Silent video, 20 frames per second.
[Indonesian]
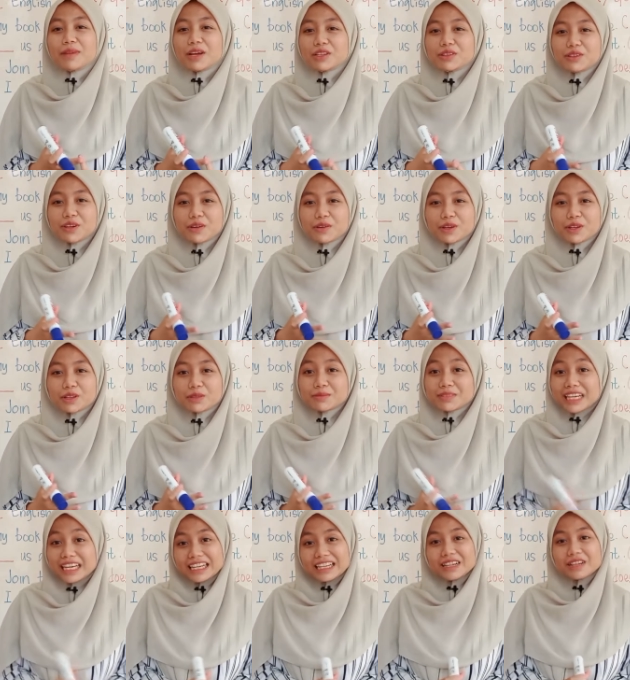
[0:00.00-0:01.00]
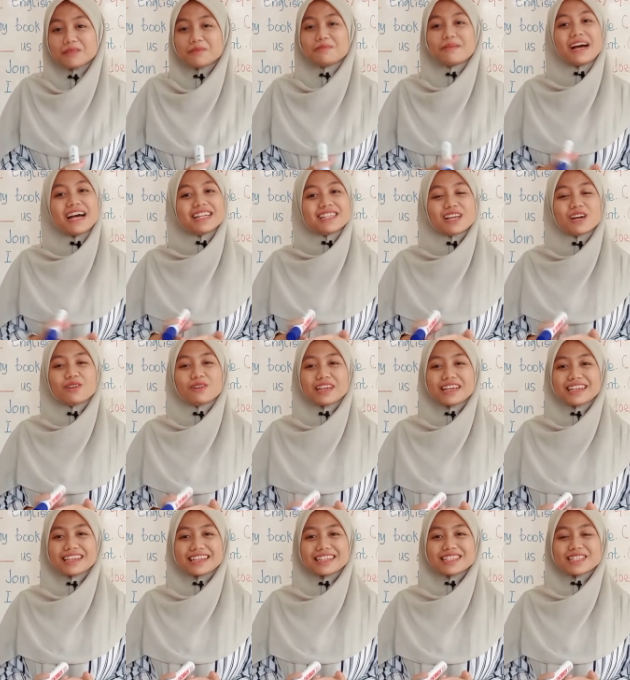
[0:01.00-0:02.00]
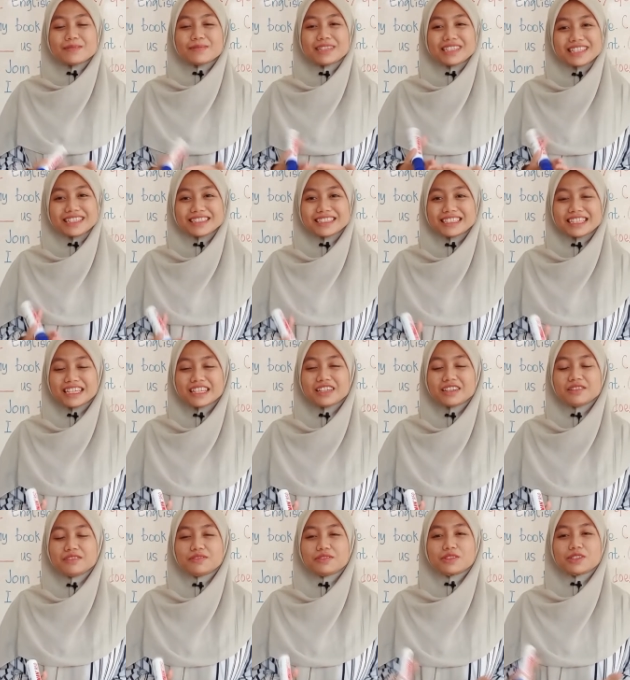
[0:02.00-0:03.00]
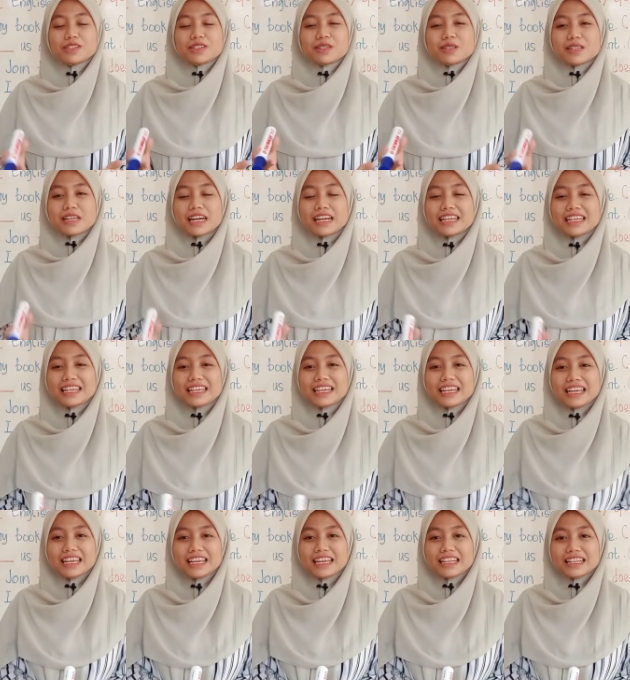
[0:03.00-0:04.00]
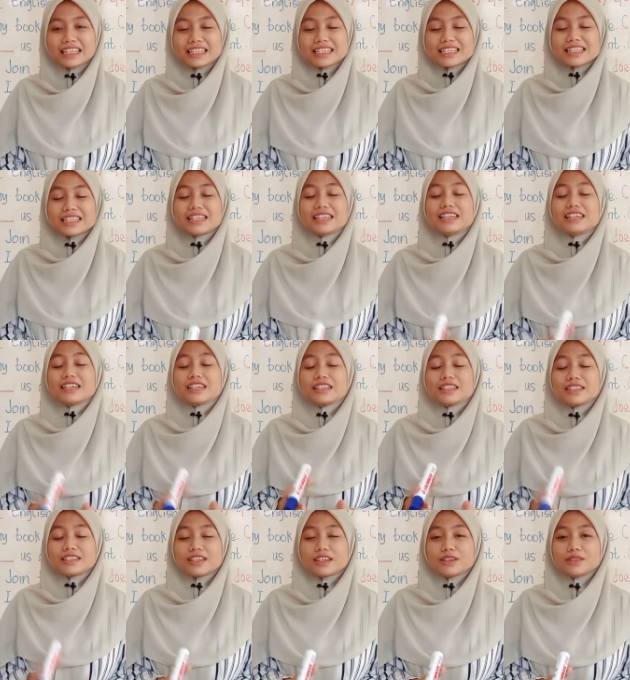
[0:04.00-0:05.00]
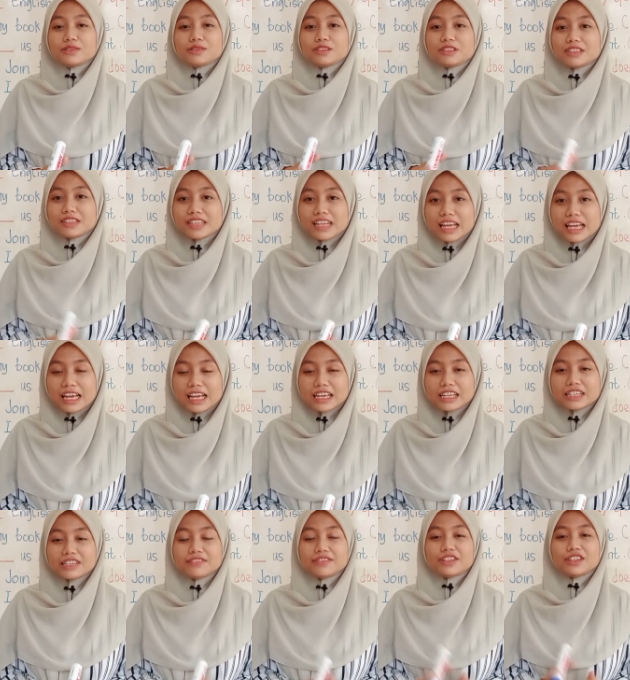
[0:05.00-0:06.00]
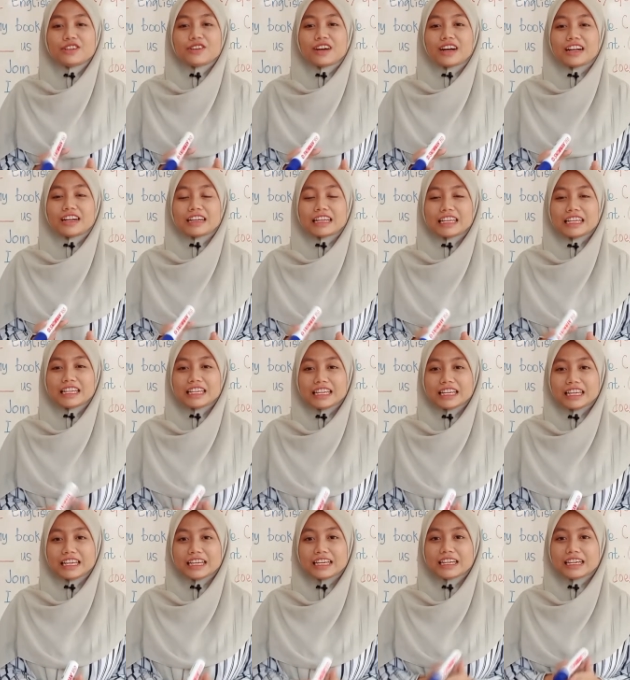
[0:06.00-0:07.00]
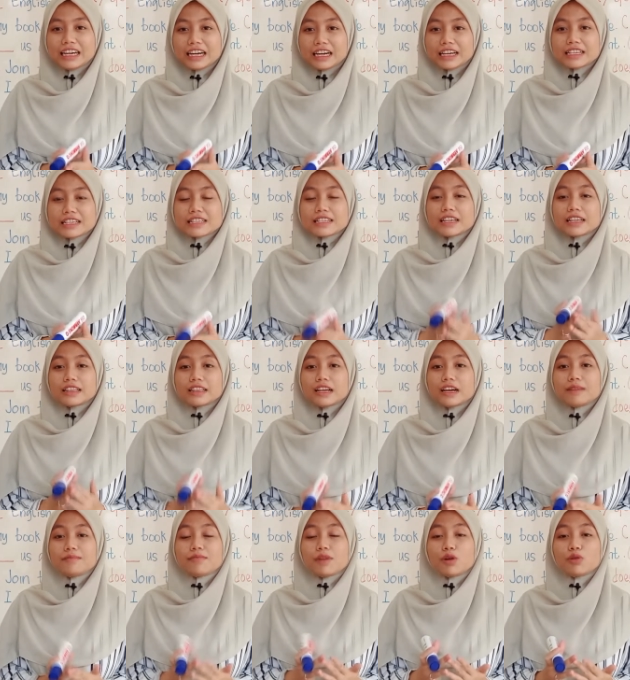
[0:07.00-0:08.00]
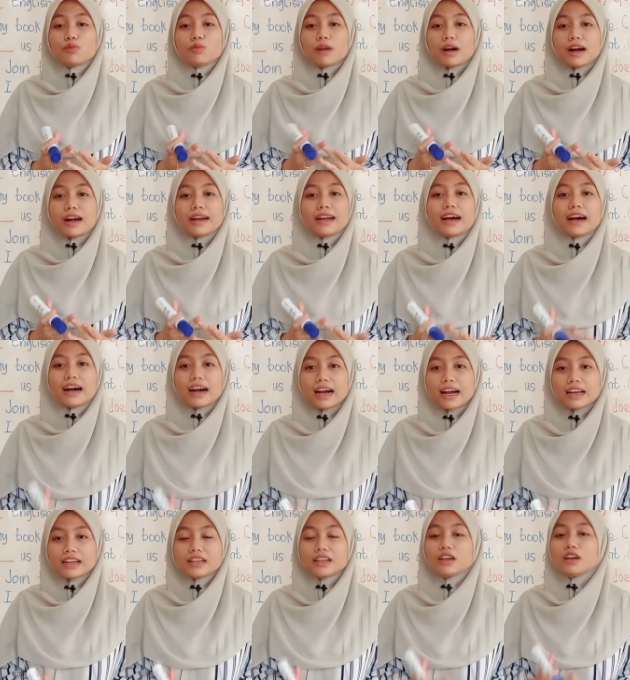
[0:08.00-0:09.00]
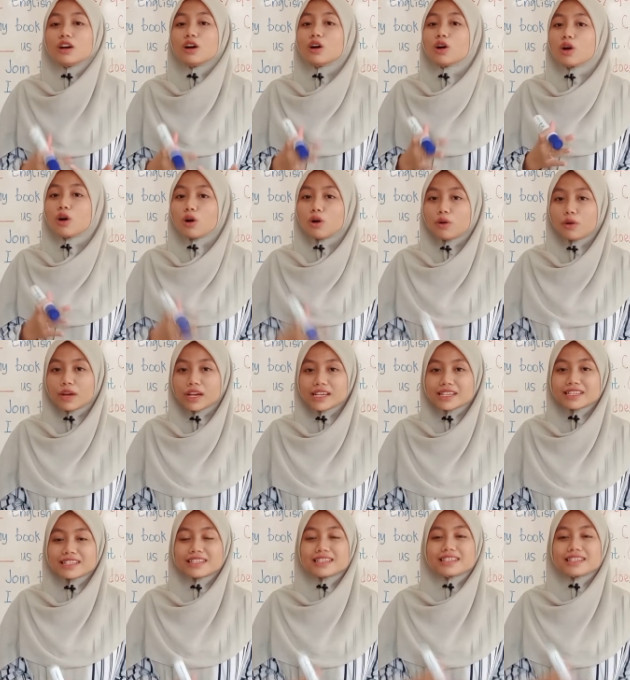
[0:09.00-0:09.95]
back to our YouTube channel Bahasaku Inggris, special channel for studying English. So today di video kali ini guys kita mau mengadakan quiz